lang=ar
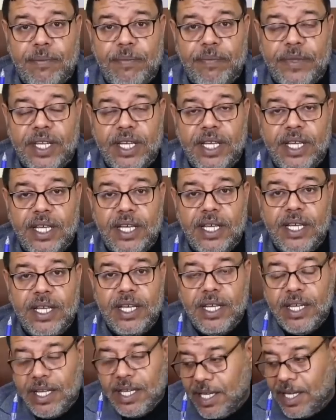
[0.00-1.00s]
بقى
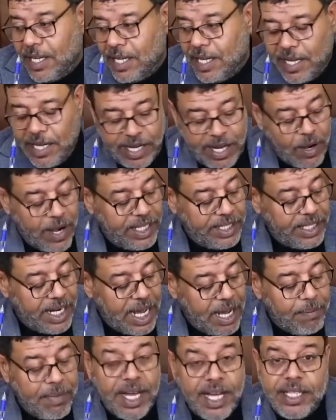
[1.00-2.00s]
القواعد
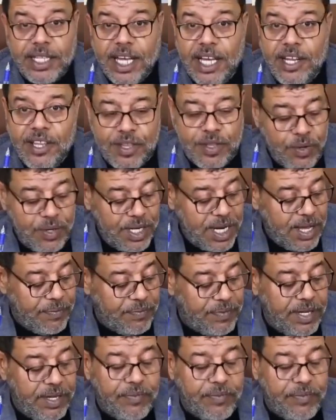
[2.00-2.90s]
العامه عند اهل السنه في,